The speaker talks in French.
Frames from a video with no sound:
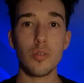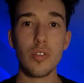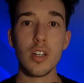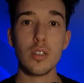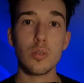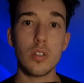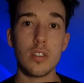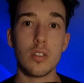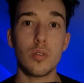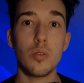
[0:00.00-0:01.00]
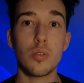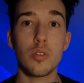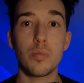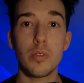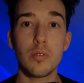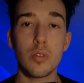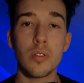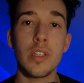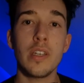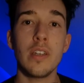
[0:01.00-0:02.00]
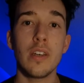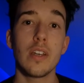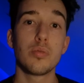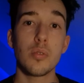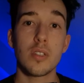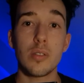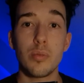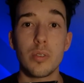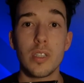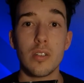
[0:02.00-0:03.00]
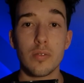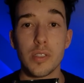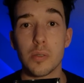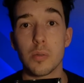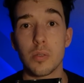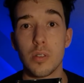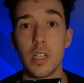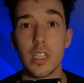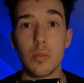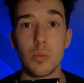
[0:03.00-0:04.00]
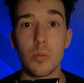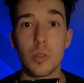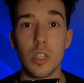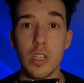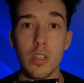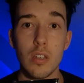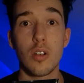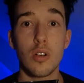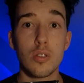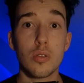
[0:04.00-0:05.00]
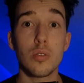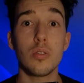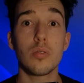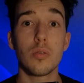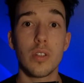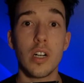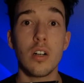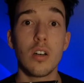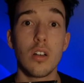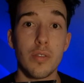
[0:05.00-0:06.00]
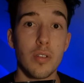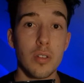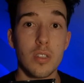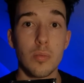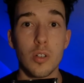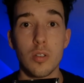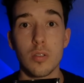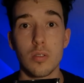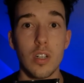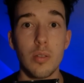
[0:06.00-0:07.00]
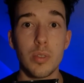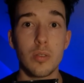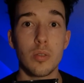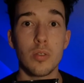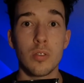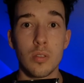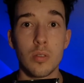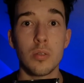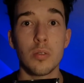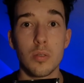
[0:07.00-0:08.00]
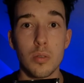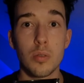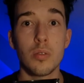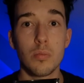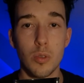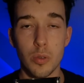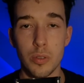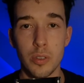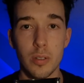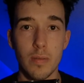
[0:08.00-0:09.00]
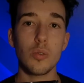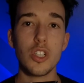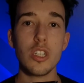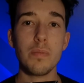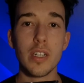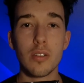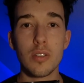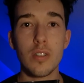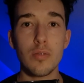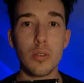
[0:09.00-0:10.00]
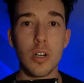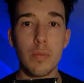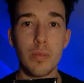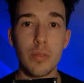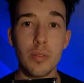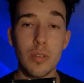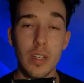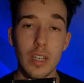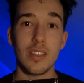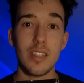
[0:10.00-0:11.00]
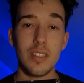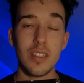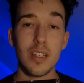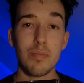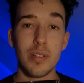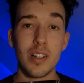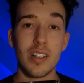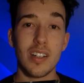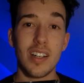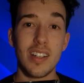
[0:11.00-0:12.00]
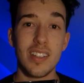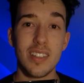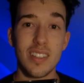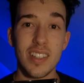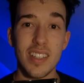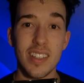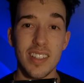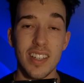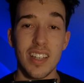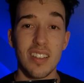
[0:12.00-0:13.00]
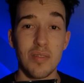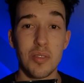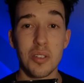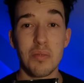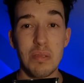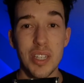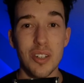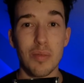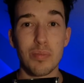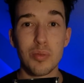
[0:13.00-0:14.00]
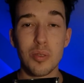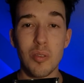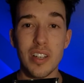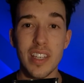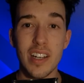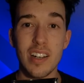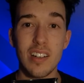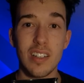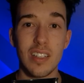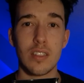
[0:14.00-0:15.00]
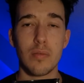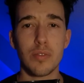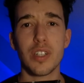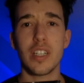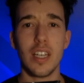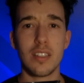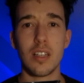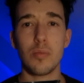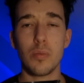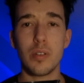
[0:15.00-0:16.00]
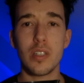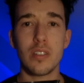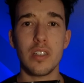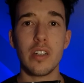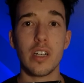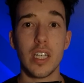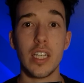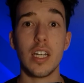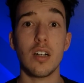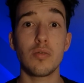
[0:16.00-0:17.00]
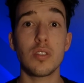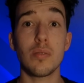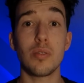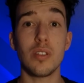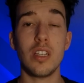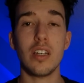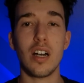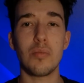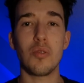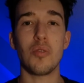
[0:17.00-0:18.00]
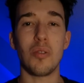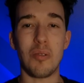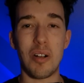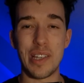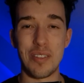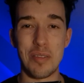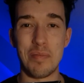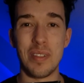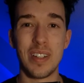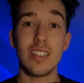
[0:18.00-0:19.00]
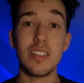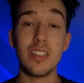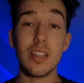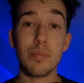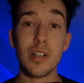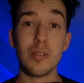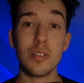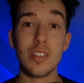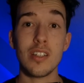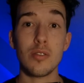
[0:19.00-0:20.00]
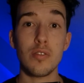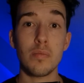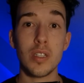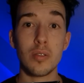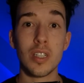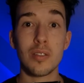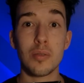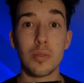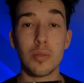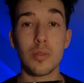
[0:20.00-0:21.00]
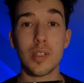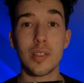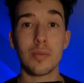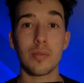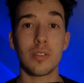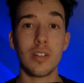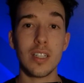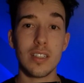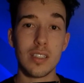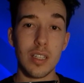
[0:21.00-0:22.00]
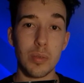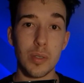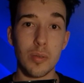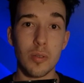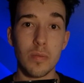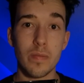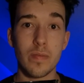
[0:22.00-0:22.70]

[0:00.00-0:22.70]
Donc voilà toutes les astuces que je peux vous donner pour débuter en fin de compte dans la crypto-monnaie lorsque on n'a pas forcément l'habitude de ce monde. Donc j'espère que ça vous aura plu. N'hésitez pas à laisser votre meilleur pouce royal, ça me ferait extrêmement plaisir et à vous abonner à mon royaume. N'hésitez pas aussi à suivre mes autres réseaux sociaux qui sont dans la description.